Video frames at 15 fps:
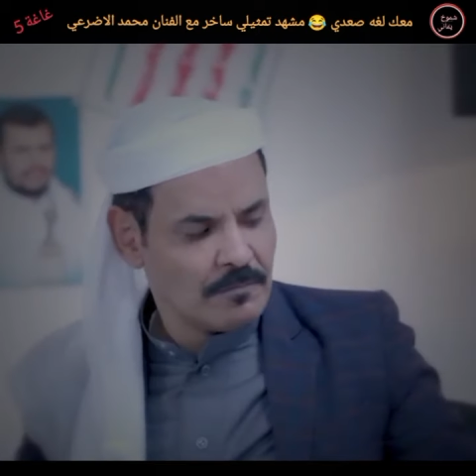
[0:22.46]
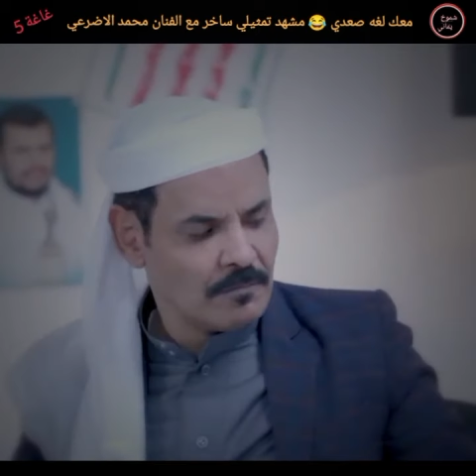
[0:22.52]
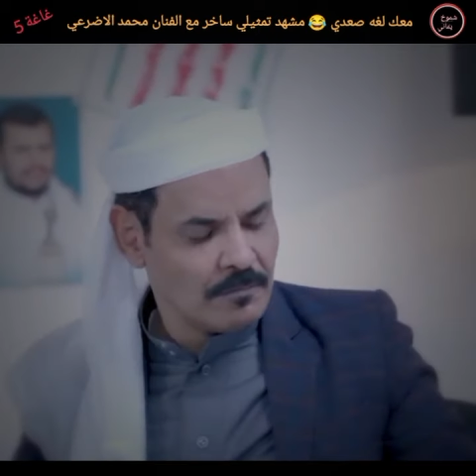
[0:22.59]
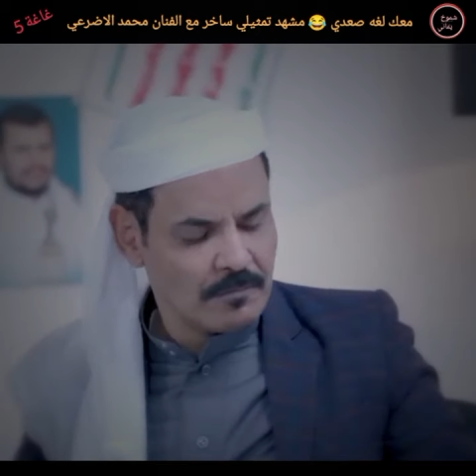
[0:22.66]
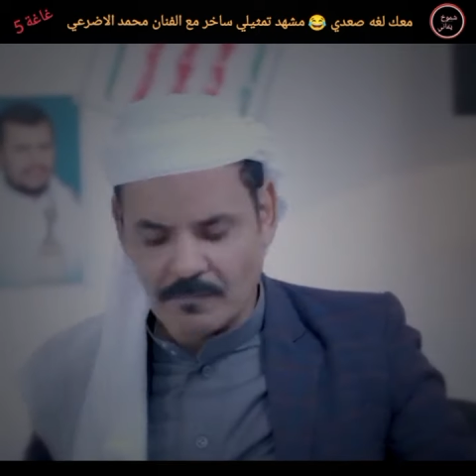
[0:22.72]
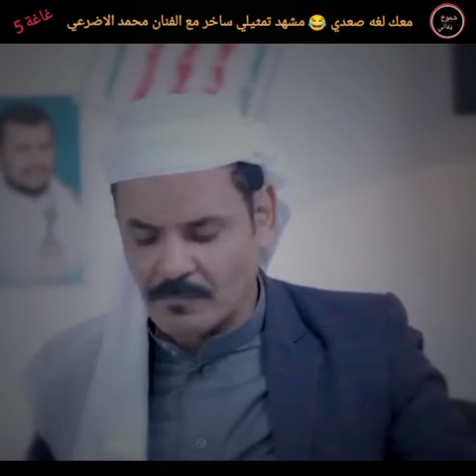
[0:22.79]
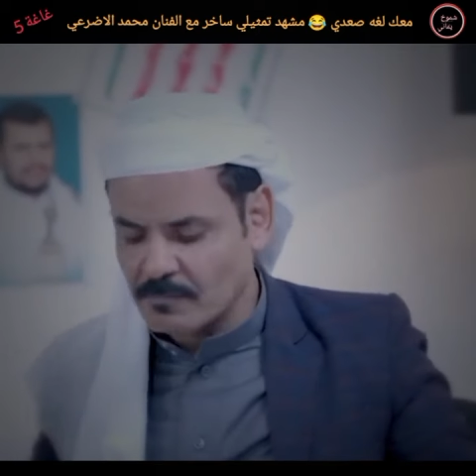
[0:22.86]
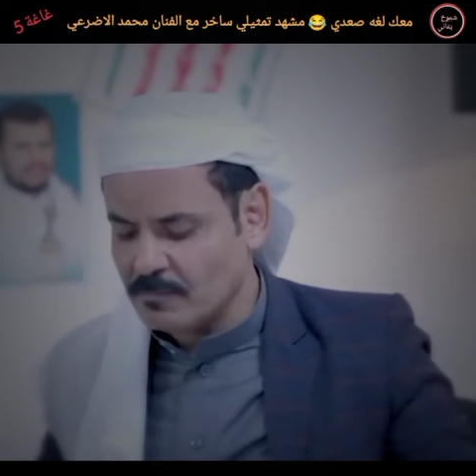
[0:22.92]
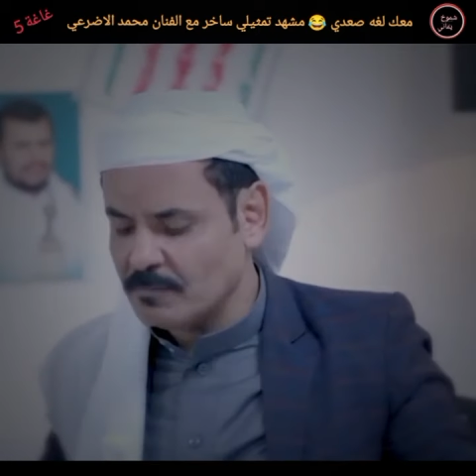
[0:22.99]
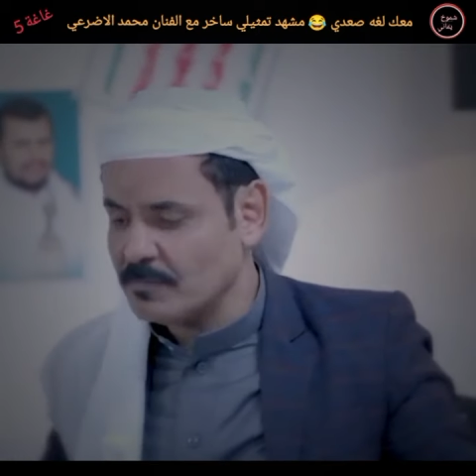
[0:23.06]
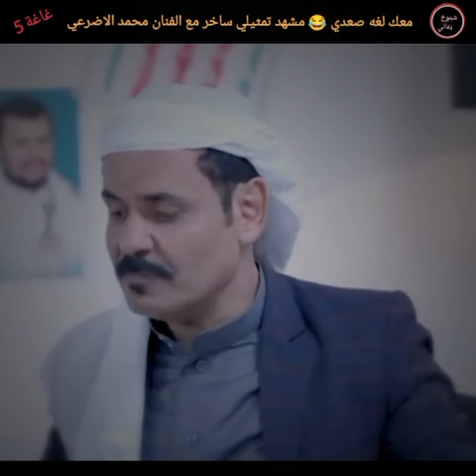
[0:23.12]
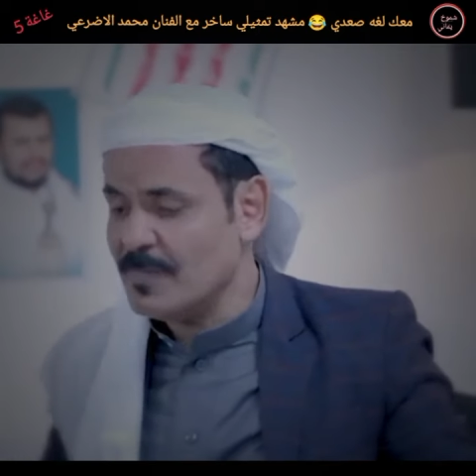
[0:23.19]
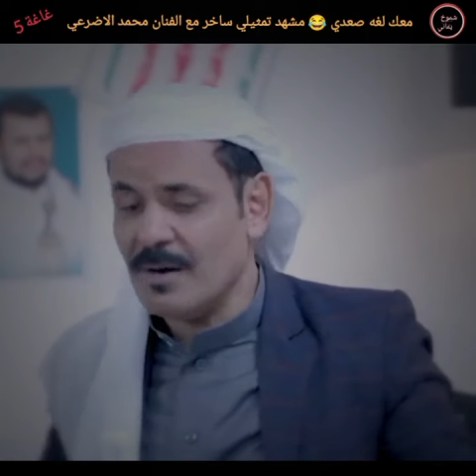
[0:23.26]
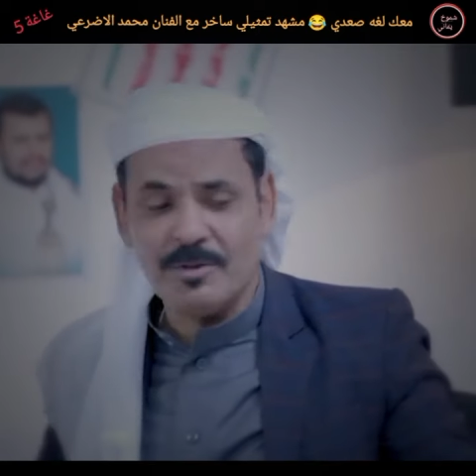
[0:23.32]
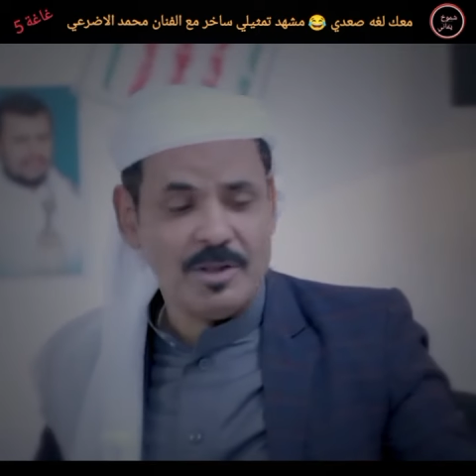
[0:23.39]
ايضا
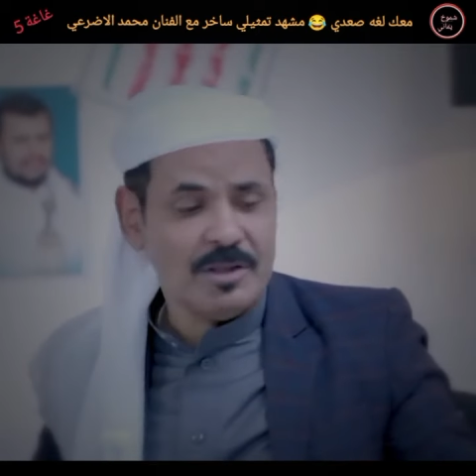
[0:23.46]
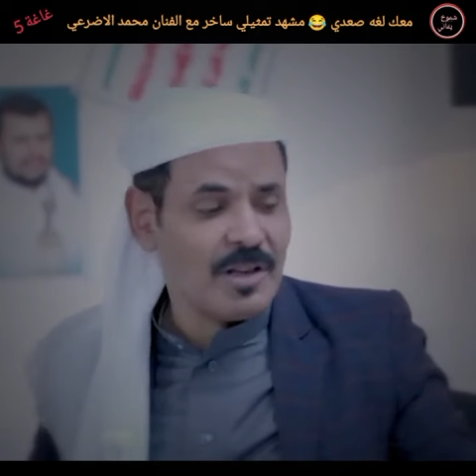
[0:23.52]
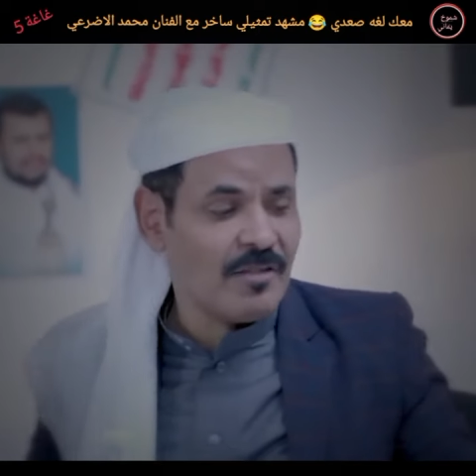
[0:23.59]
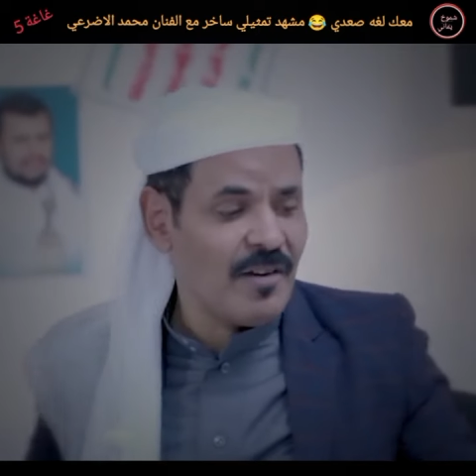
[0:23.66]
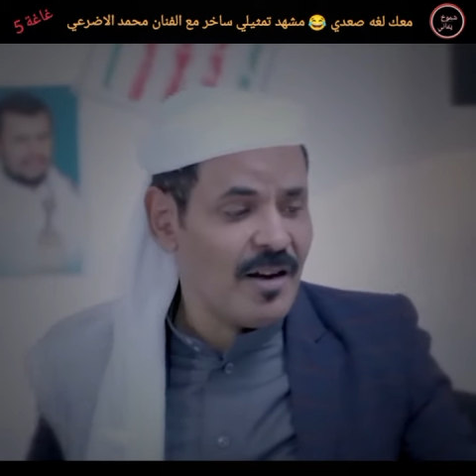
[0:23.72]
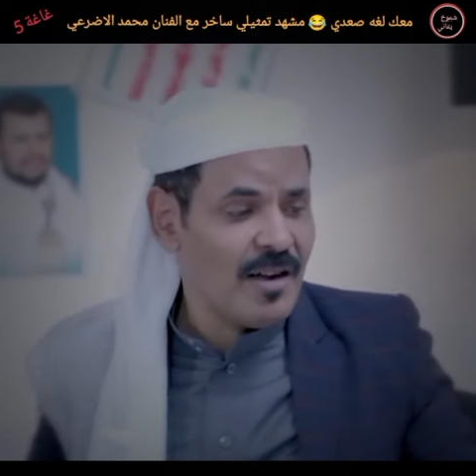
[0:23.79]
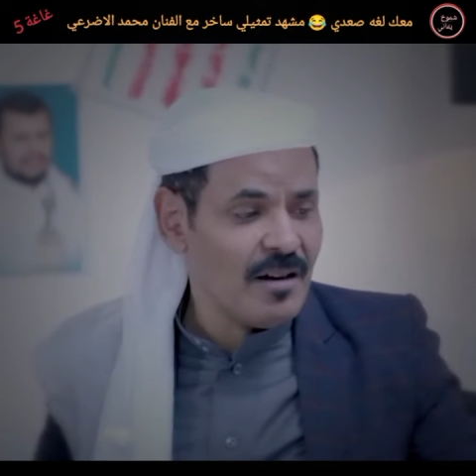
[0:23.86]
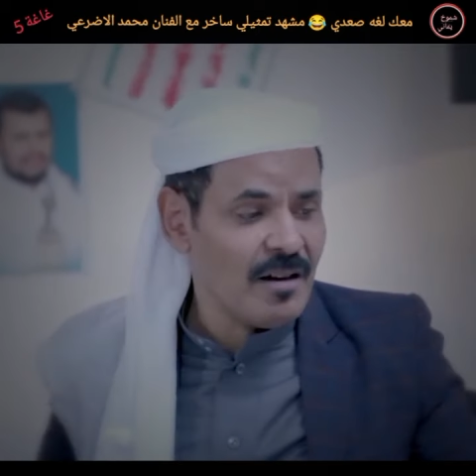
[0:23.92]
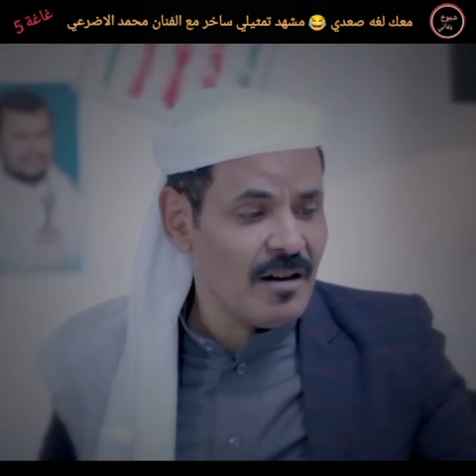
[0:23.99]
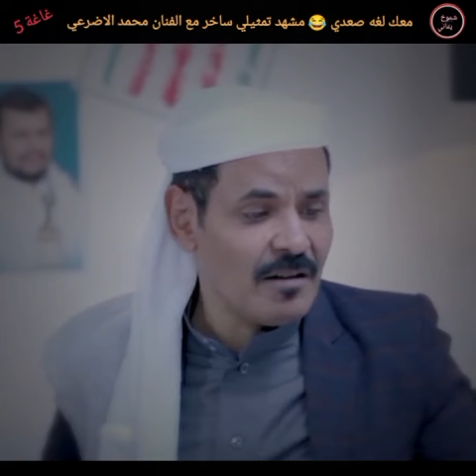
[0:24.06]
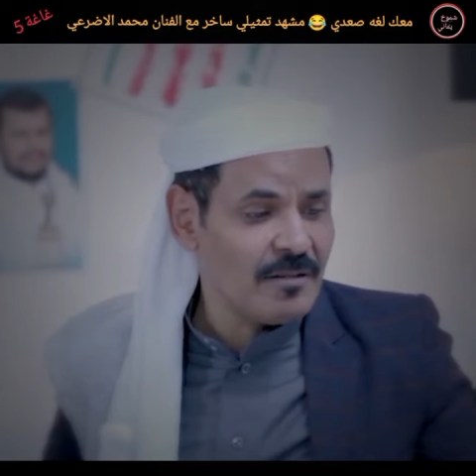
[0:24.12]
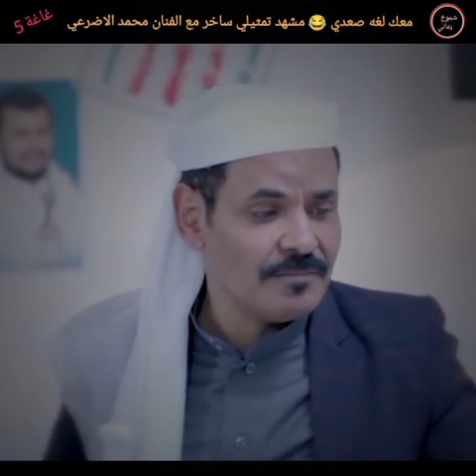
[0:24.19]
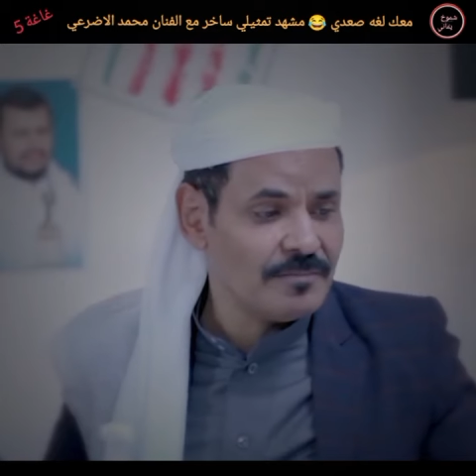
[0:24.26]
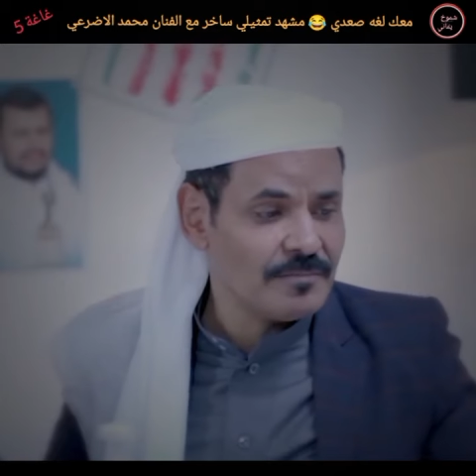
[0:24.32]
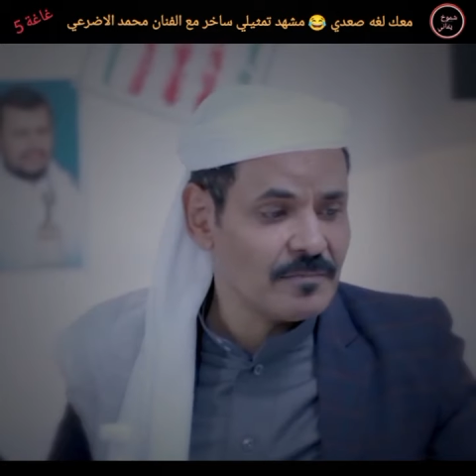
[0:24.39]
ما بش عندك فاين؟
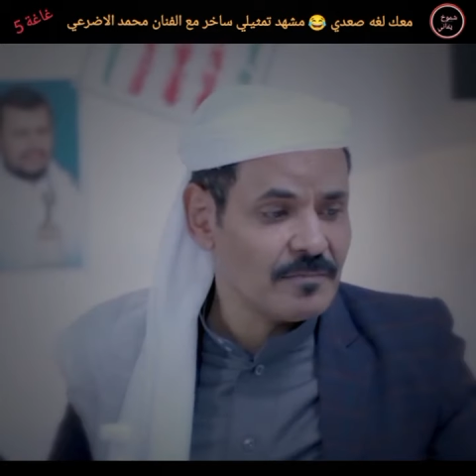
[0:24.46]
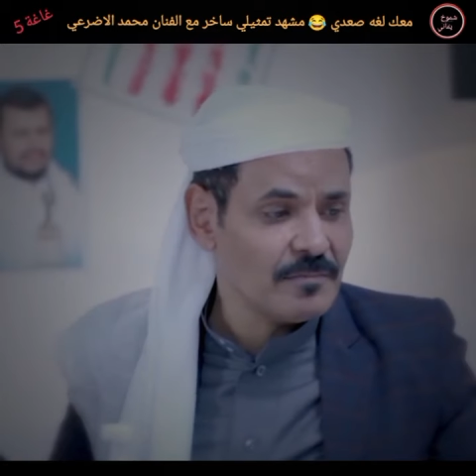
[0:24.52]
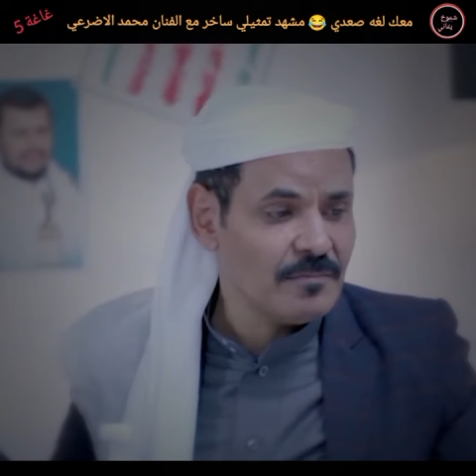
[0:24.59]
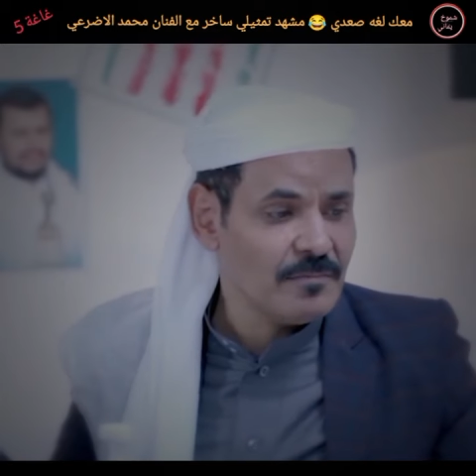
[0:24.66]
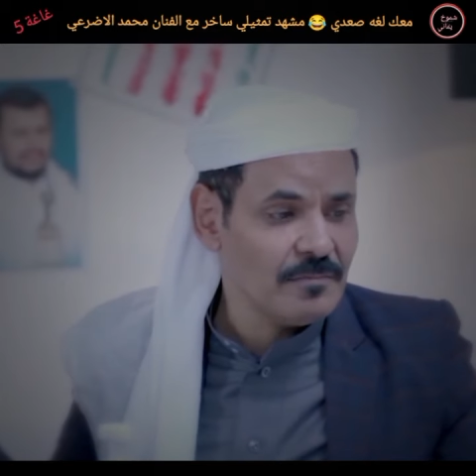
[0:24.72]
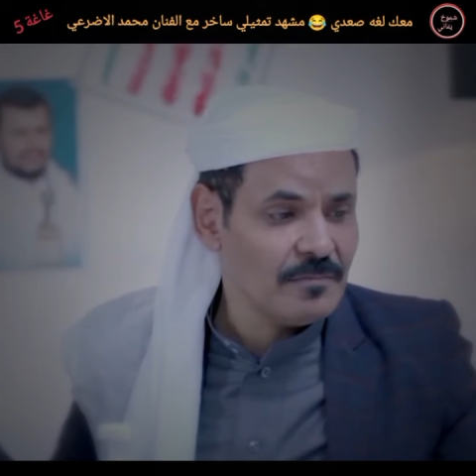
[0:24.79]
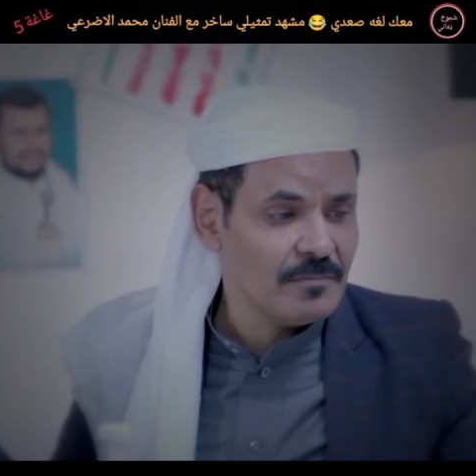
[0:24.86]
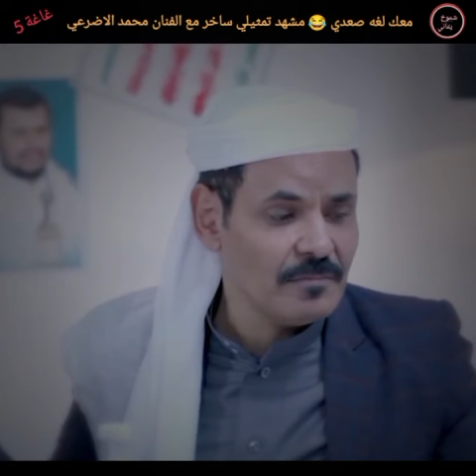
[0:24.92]
آه ما